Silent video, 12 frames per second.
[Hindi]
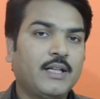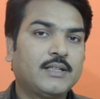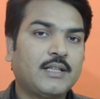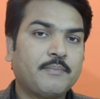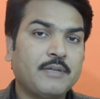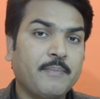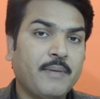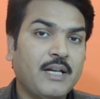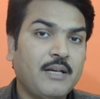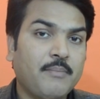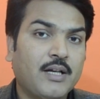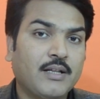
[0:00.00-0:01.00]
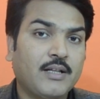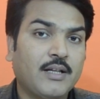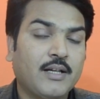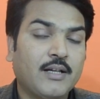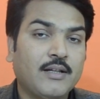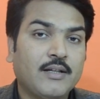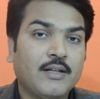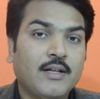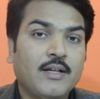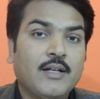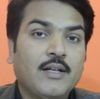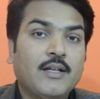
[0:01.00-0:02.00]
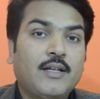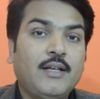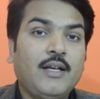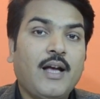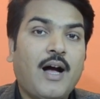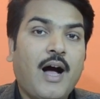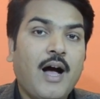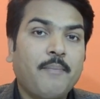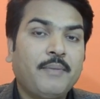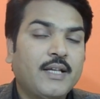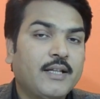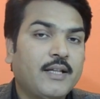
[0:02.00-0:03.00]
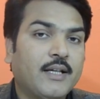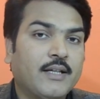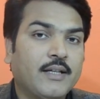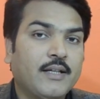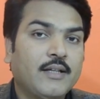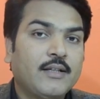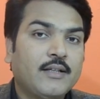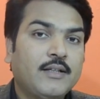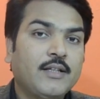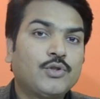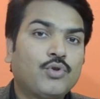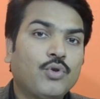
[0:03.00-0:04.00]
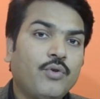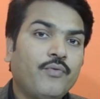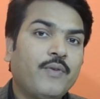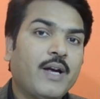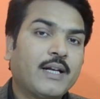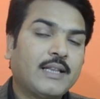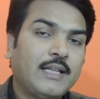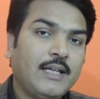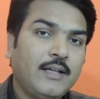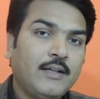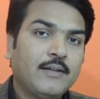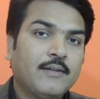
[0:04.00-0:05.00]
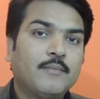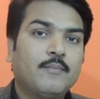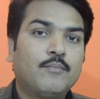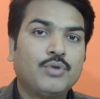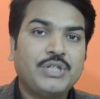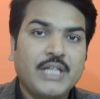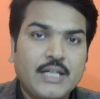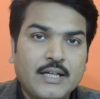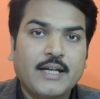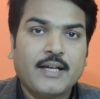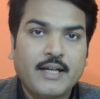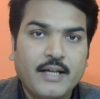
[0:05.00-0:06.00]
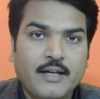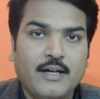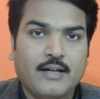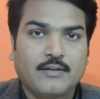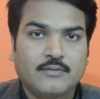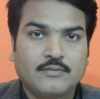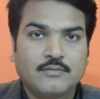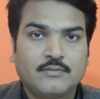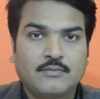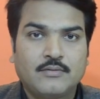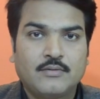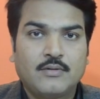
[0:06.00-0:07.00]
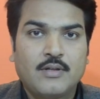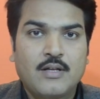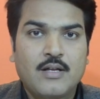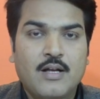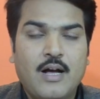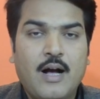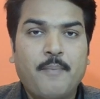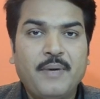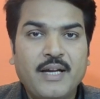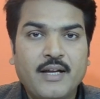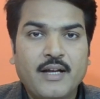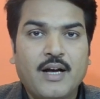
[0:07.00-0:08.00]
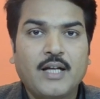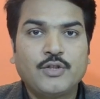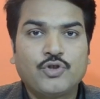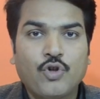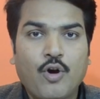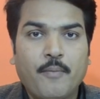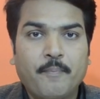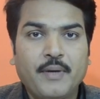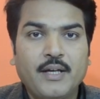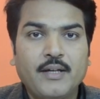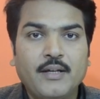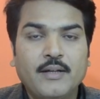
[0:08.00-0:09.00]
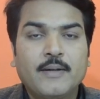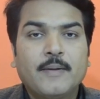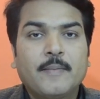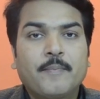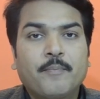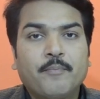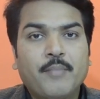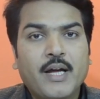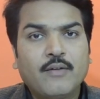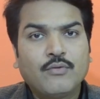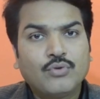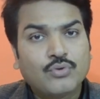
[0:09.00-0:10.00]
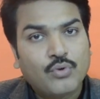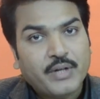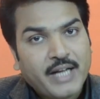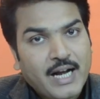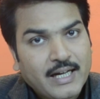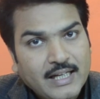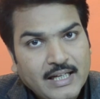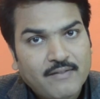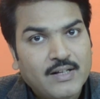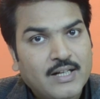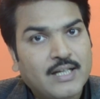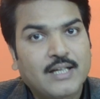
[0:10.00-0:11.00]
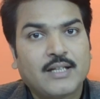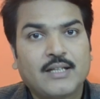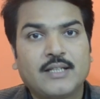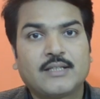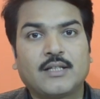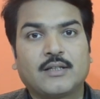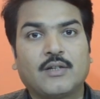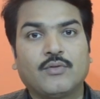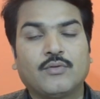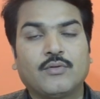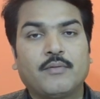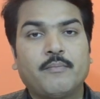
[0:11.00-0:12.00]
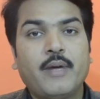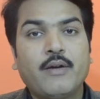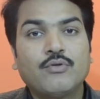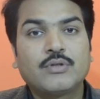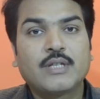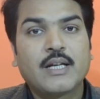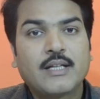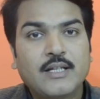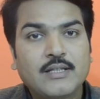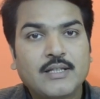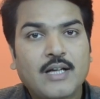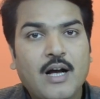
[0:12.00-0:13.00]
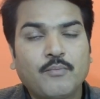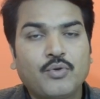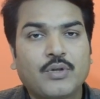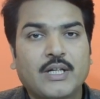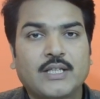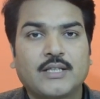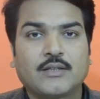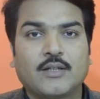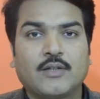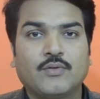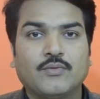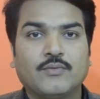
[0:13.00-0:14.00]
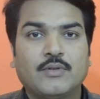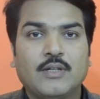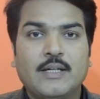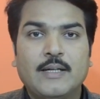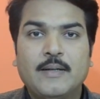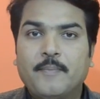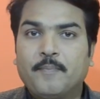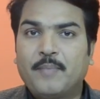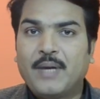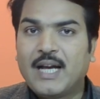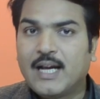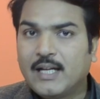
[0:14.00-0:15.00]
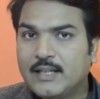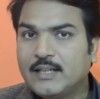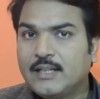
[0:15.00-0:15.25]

सबसे पहली बात यह है कि आप ये देखिए कि जो व्यक्ति मुझे रखेगा अपने यहाँ जॉब पे मैं उसको क्या डिलीवर करके दे सकता हूँ मैं उसके किस काम को कर सकता हूँ पहली